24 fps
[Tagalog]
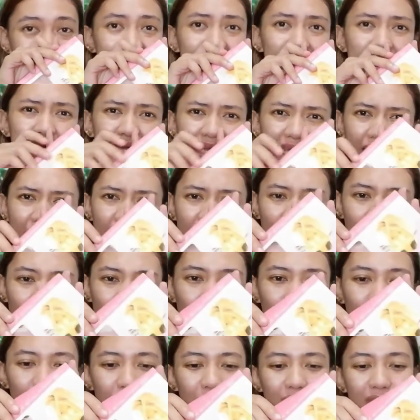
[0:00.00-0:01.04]
Iiyak
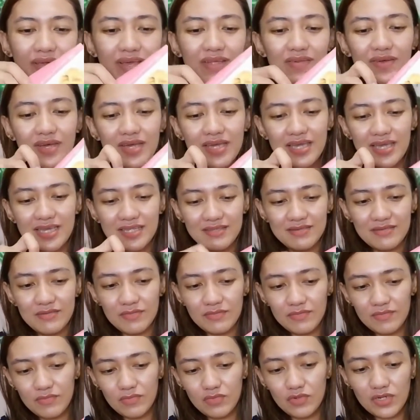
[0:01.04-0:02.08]
ako. Pero ayan,
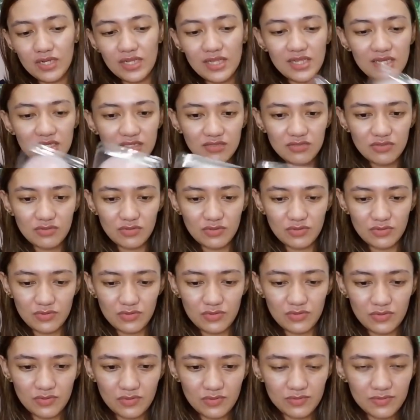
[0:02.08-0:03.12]
mura lang to.
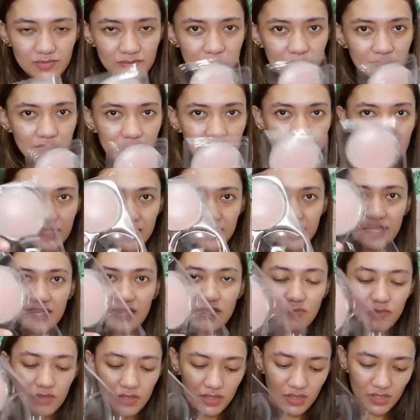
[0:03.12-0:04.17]

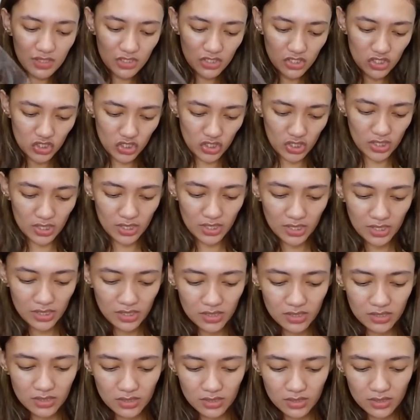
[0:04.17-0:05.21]
dalawa na siya.
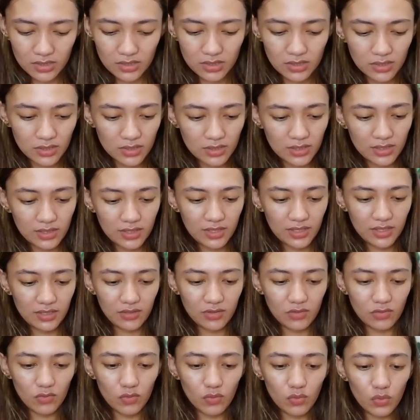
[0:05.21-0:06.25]

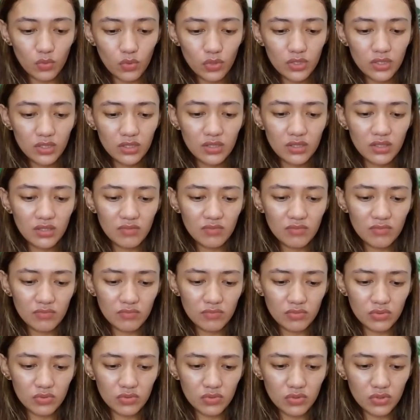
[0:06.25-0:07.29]
And, uy, ang
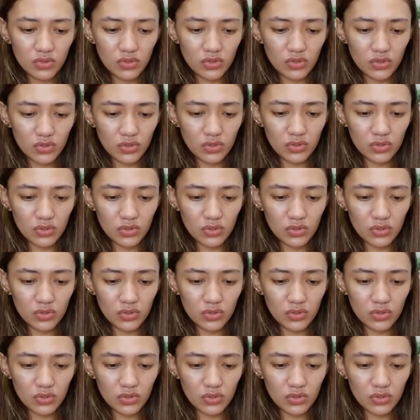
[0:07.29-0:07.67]
lambot.